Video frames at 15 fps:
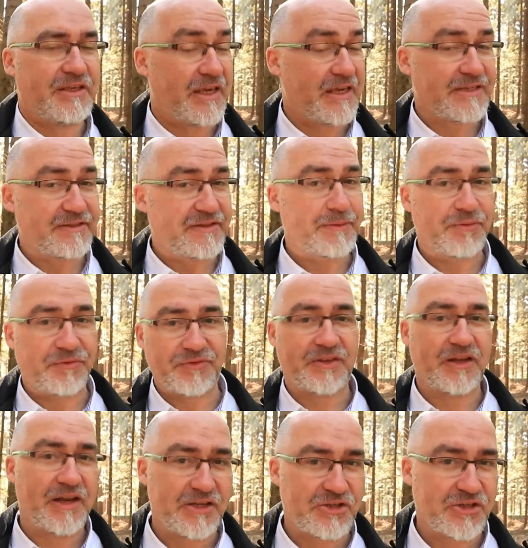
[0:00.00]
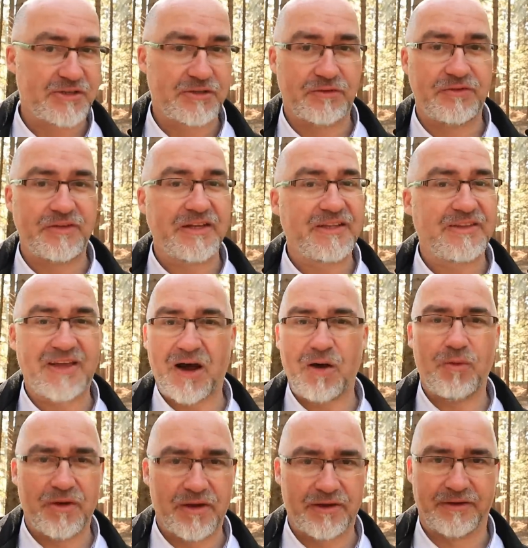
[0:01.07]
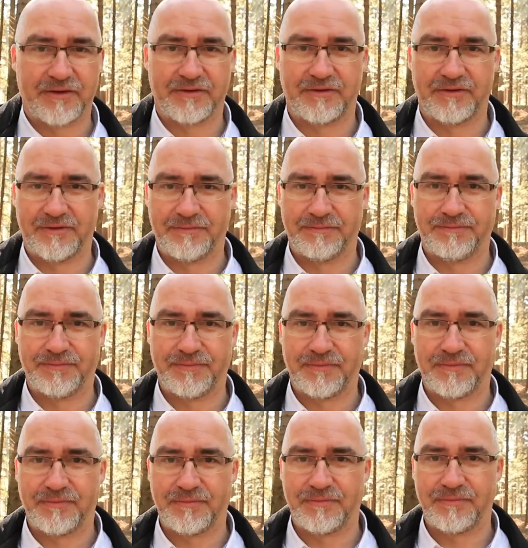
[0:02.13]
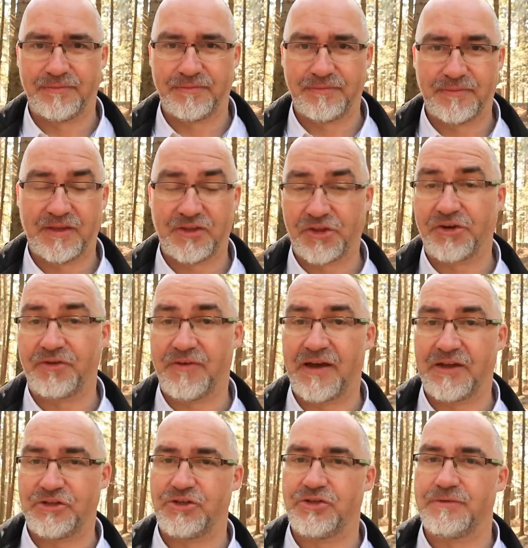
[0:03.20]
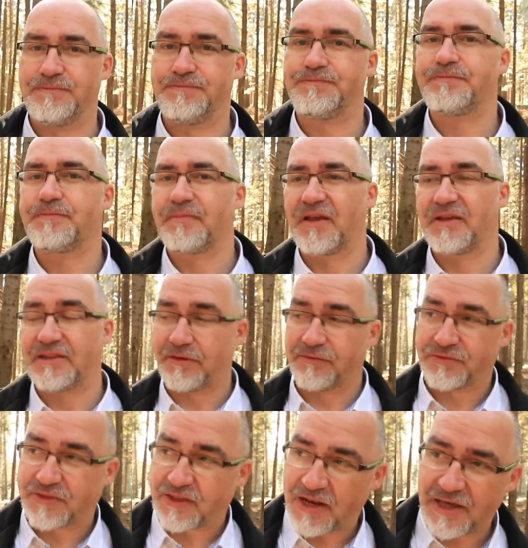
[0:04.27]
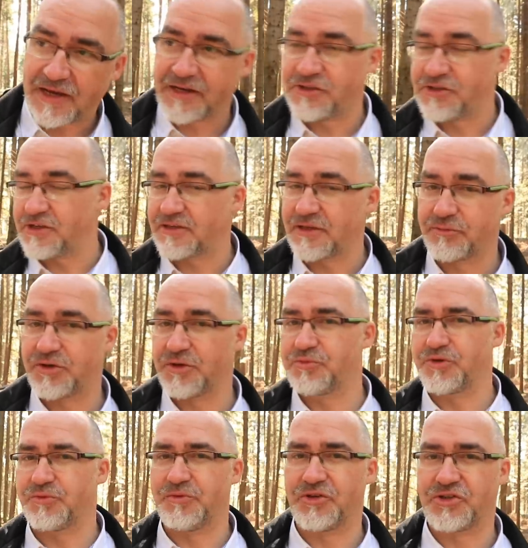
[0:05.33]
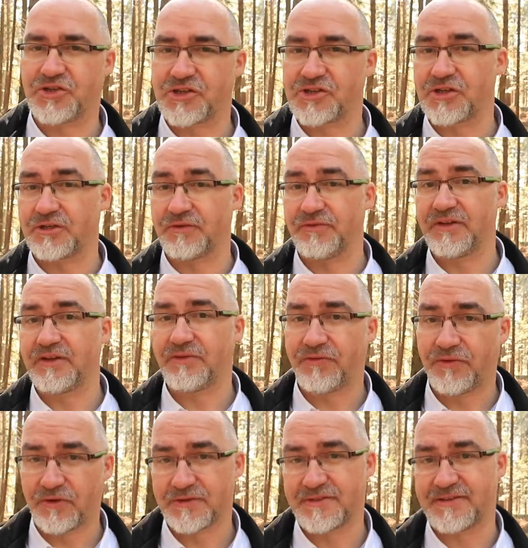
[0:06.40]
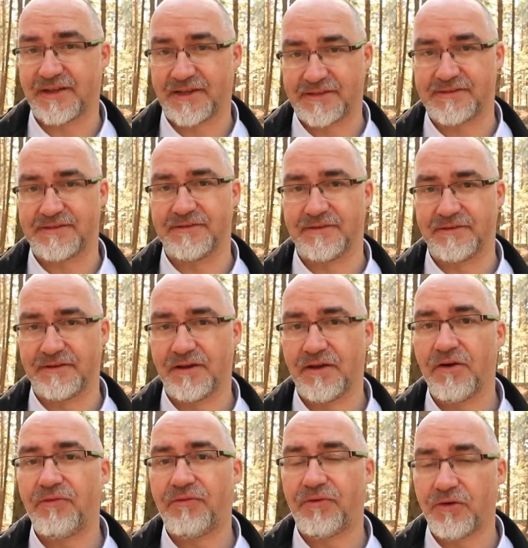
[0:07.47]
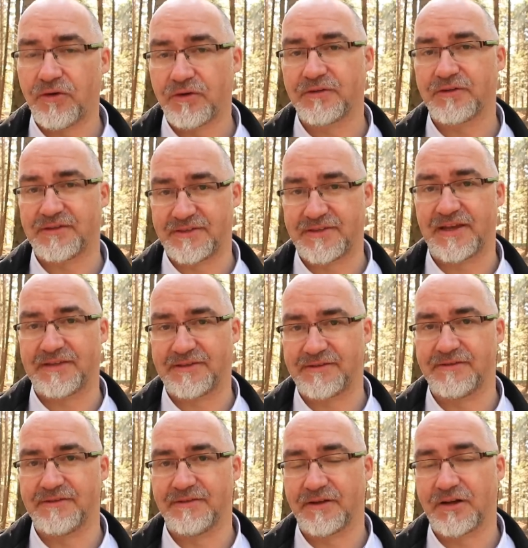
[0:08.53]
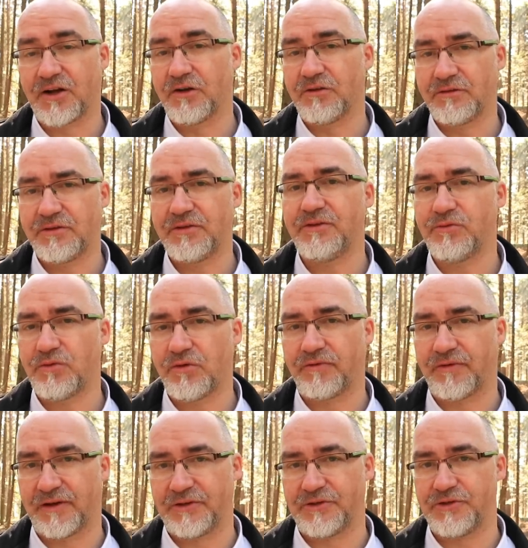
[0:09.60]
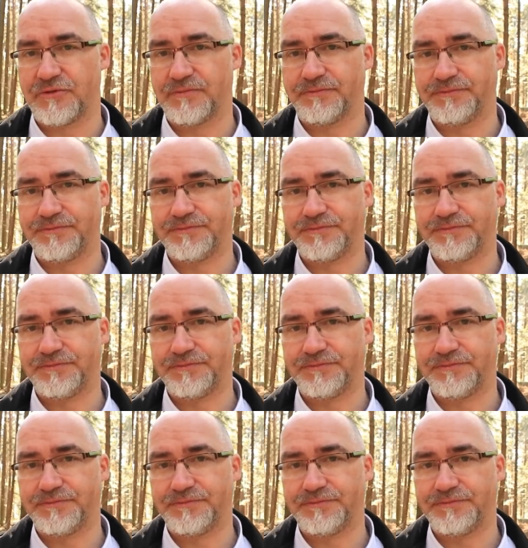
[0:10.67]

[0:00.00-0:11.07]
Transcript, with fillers: Jest tam w tle czasownik dauern, trwać. Tam w tle gdzieś tam się przemieszcza czasownik fortsetzen, fortsetzen, kontynuować.